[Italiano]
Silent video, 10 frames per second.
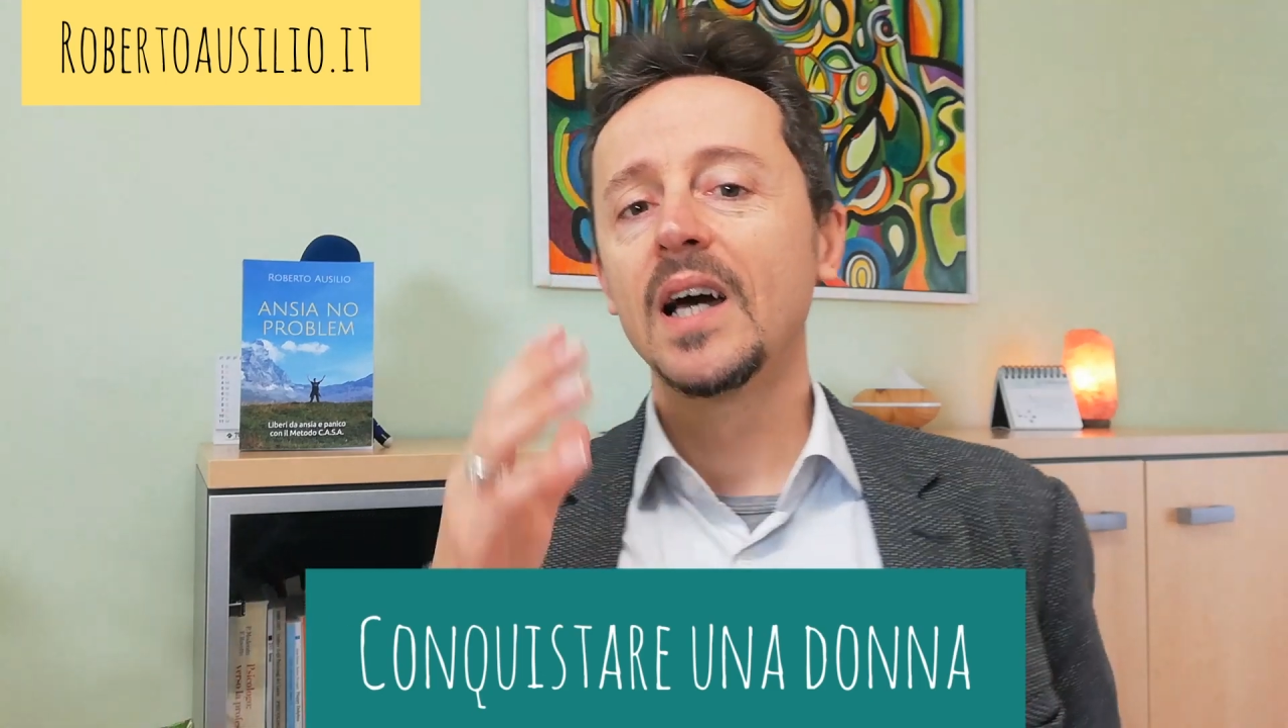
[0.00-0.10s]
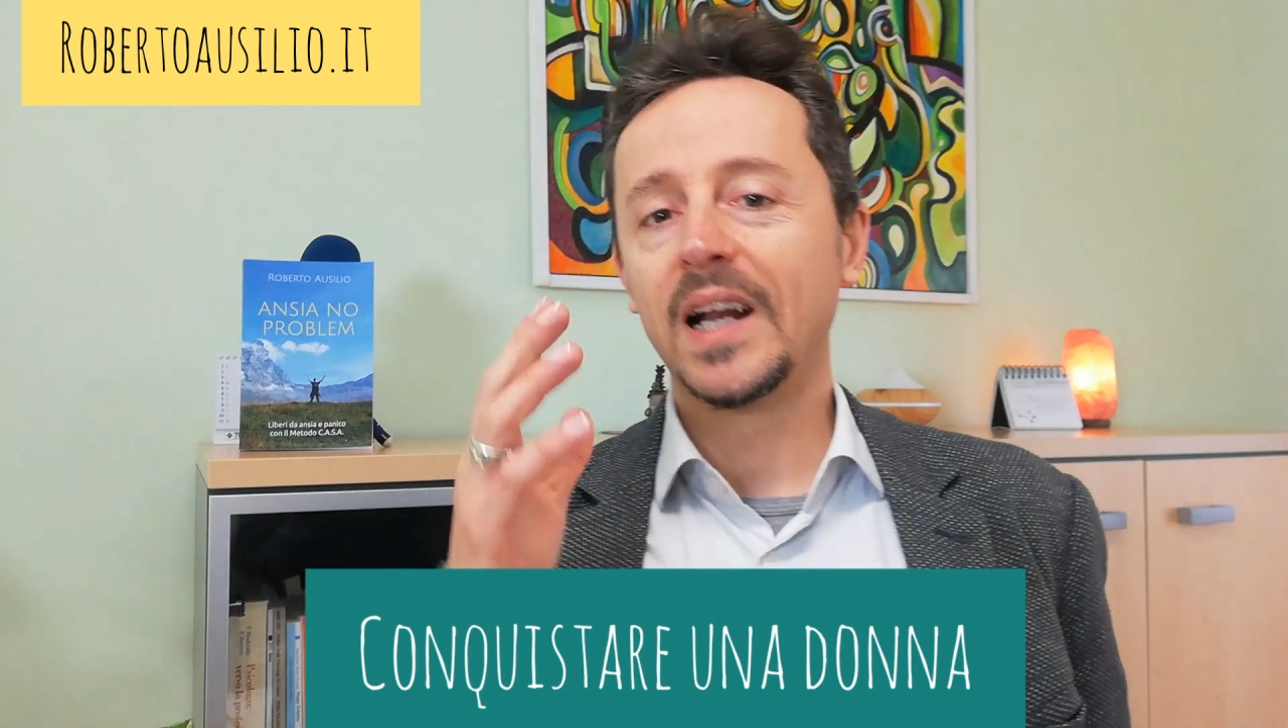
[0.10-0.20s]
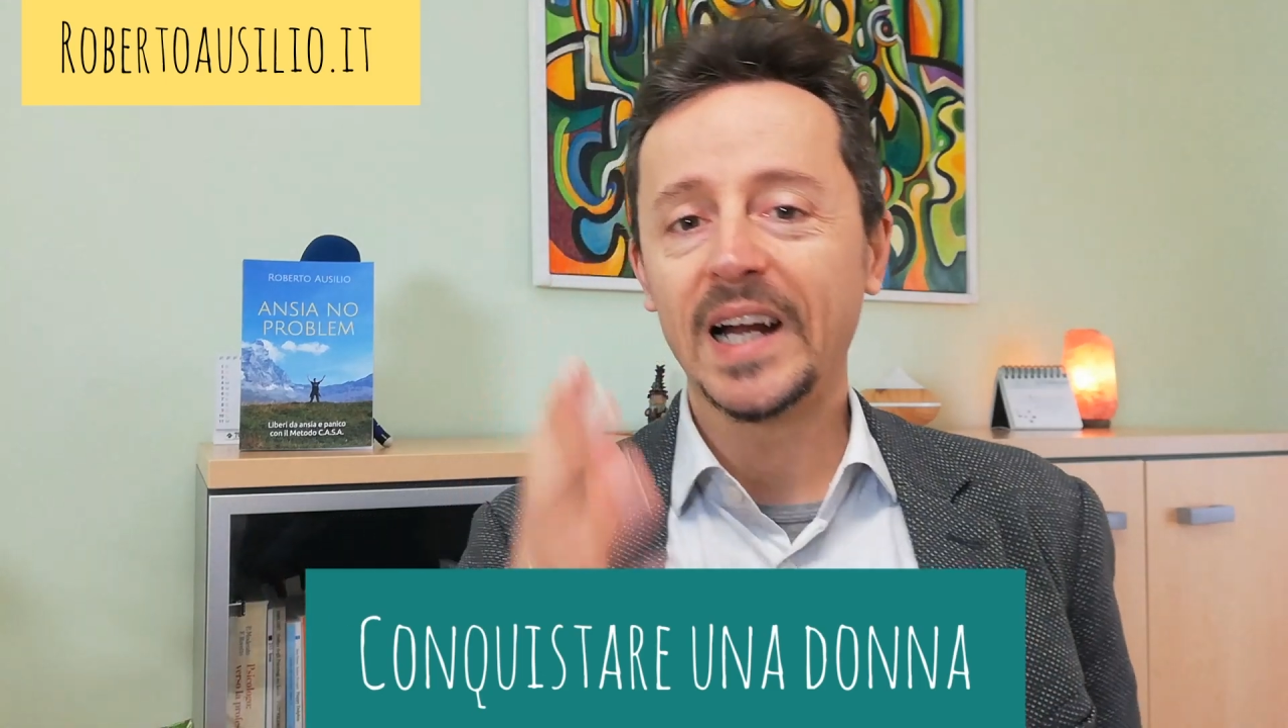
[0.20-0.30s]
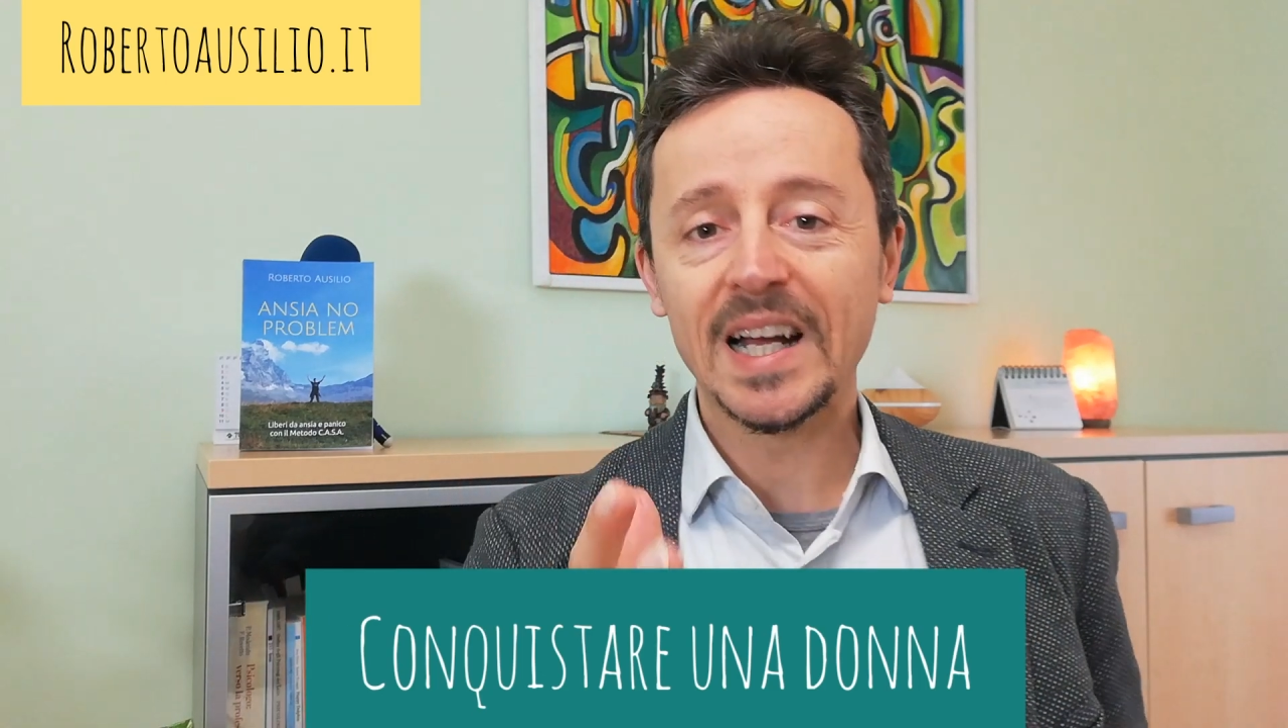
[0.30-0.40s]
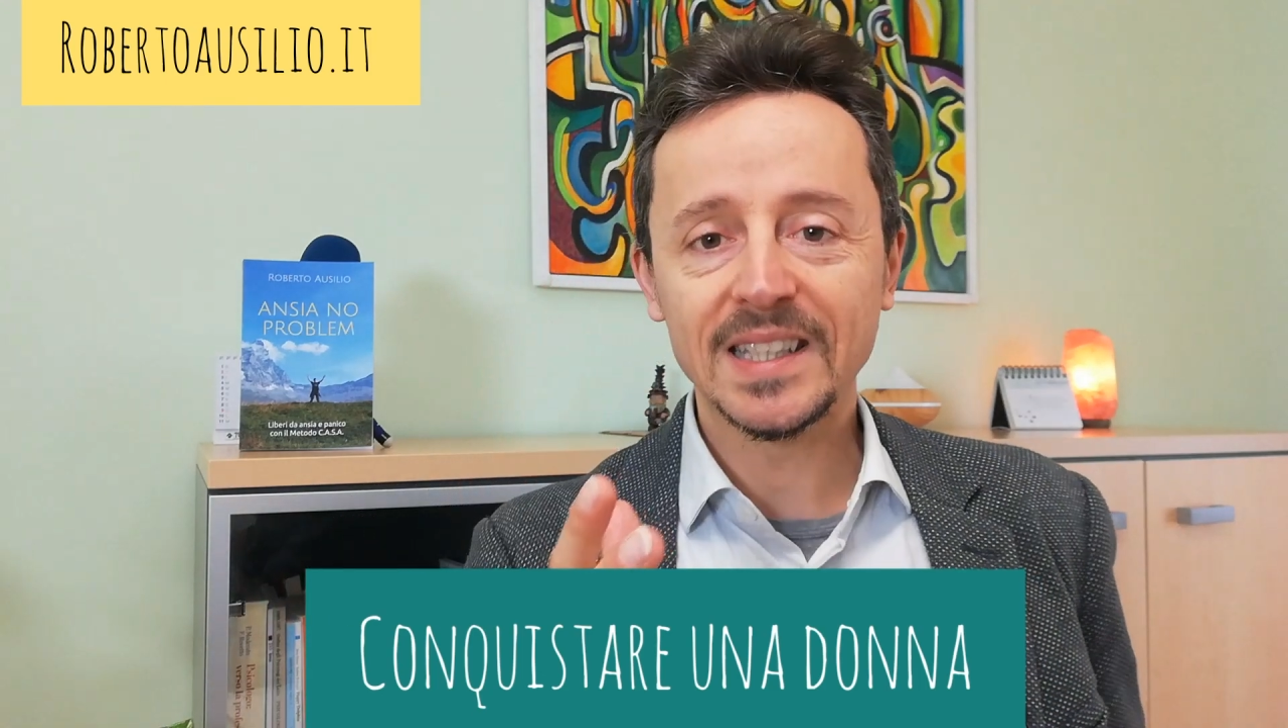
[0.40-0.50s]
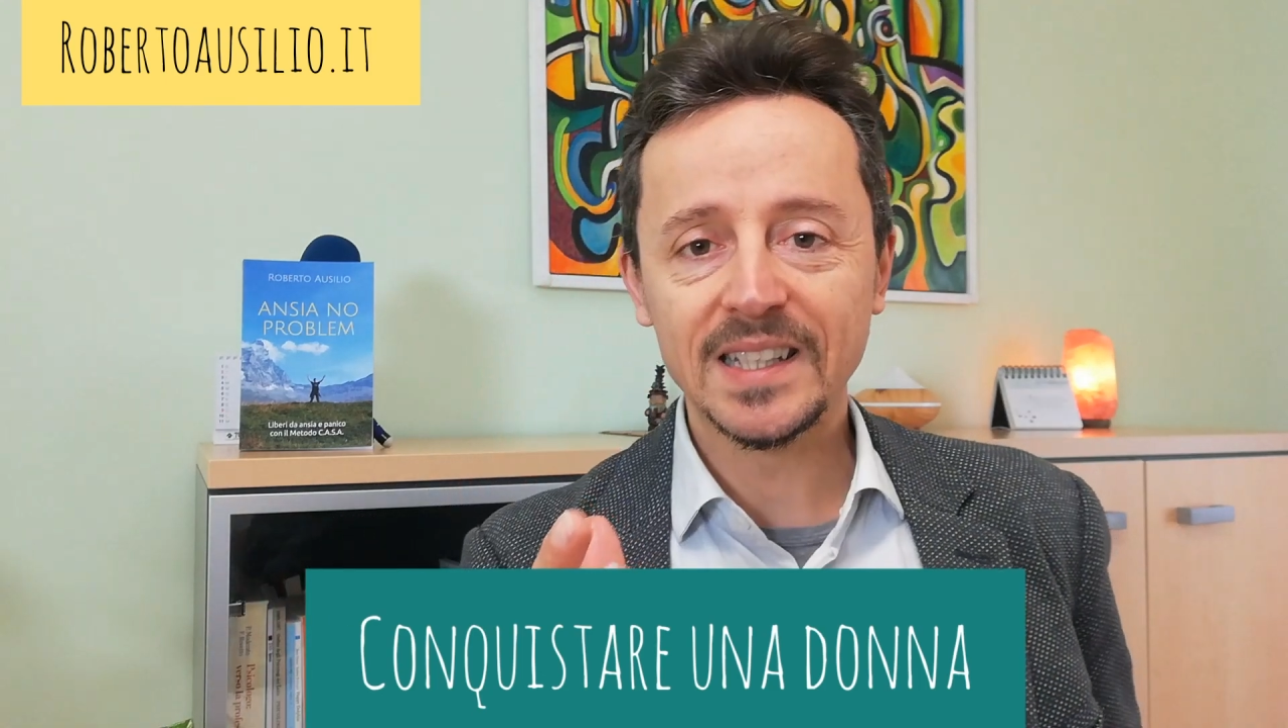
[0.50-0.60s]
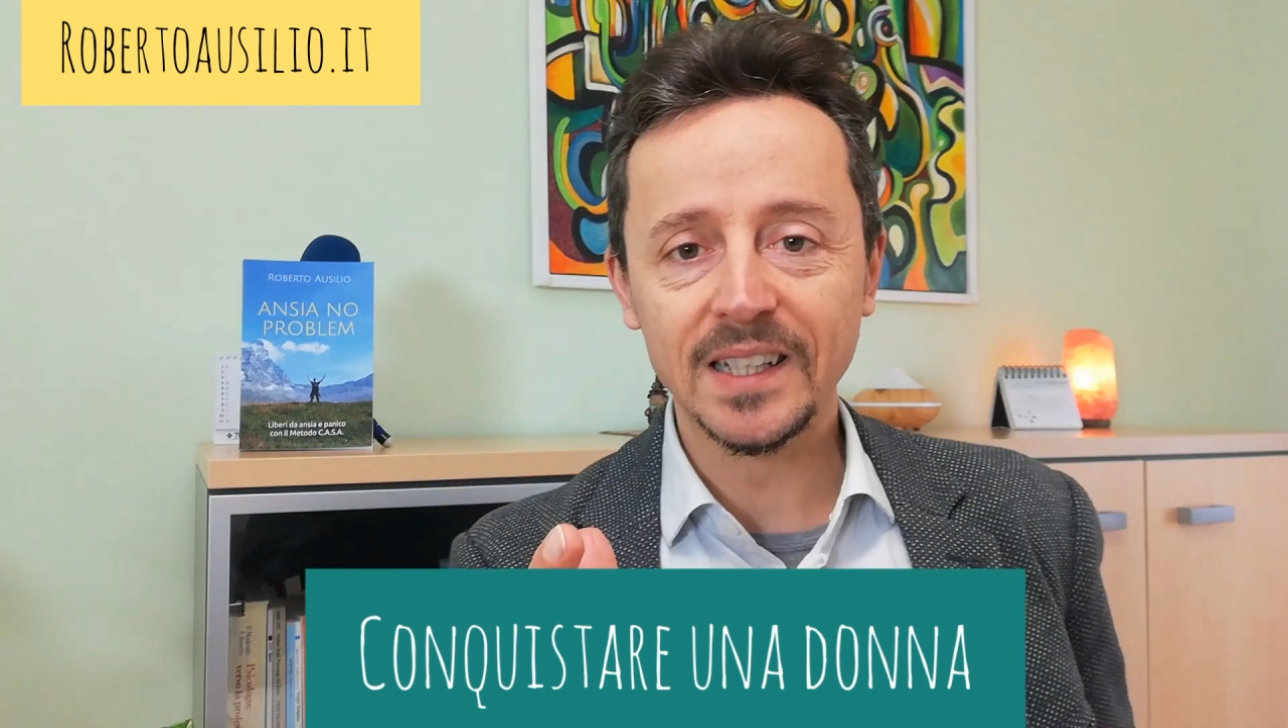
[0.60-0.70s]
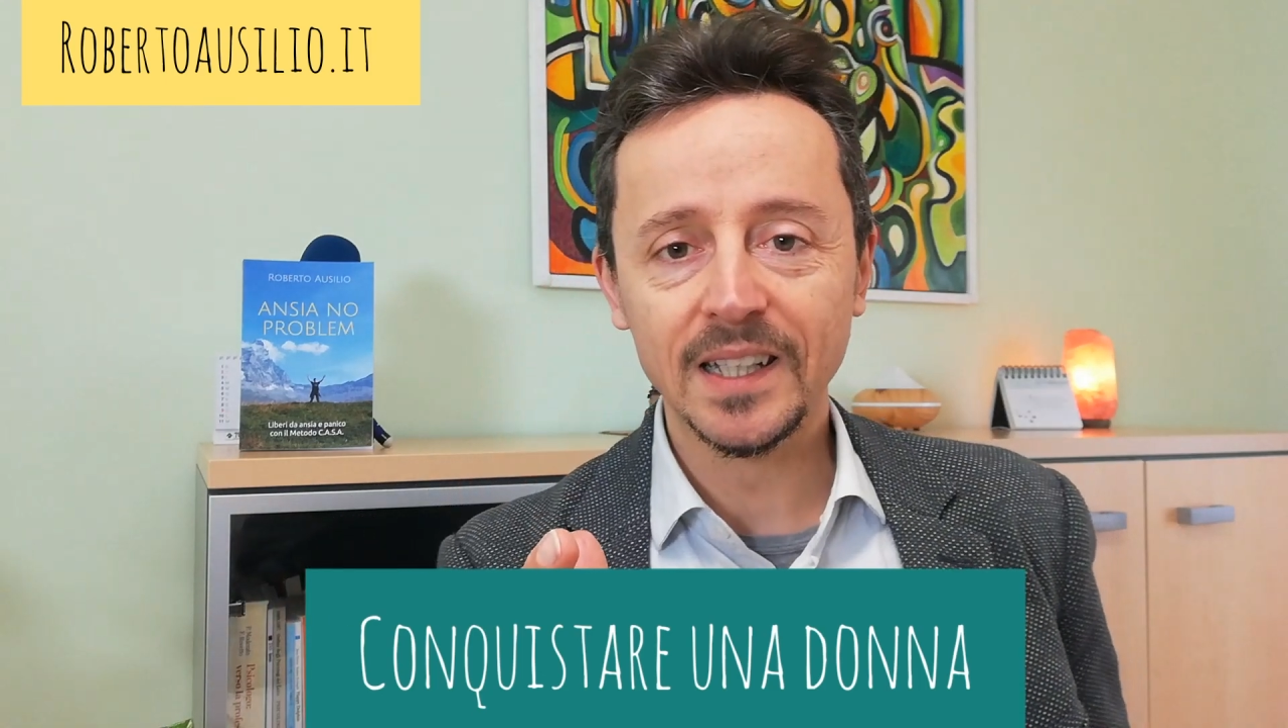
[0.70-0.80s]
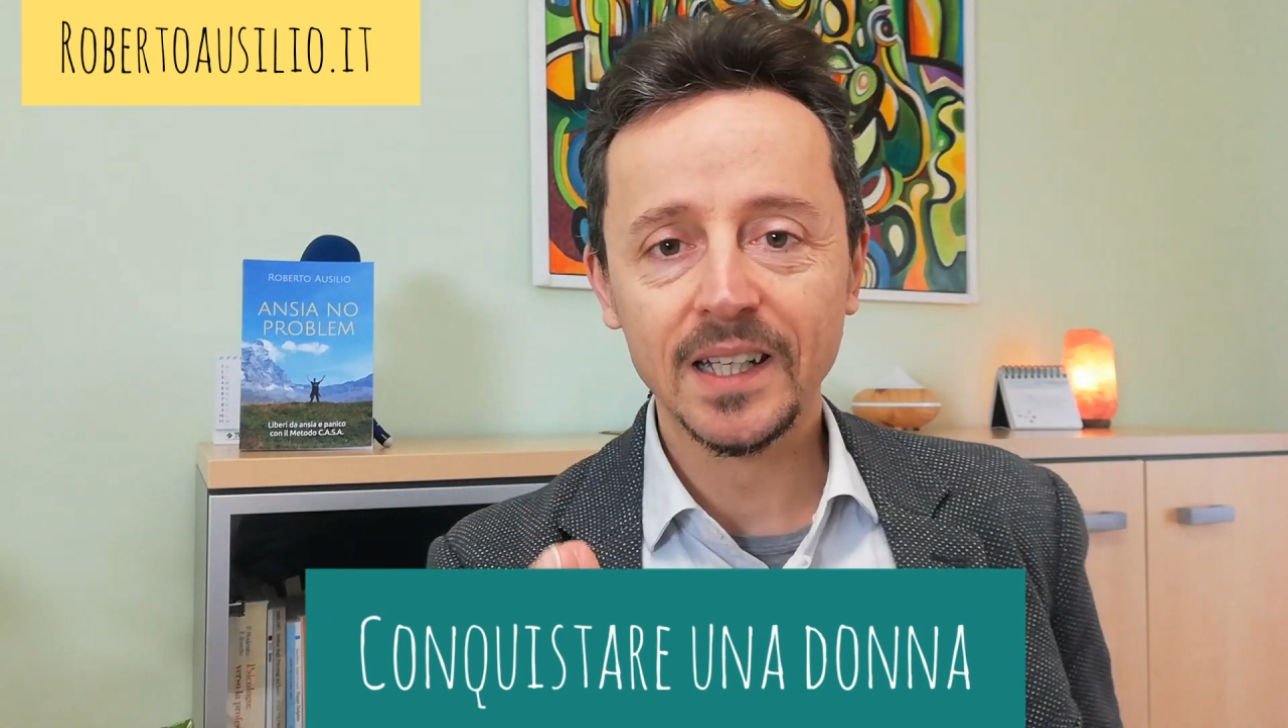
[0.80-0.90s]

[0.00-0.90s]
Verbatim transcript: Ragazzi,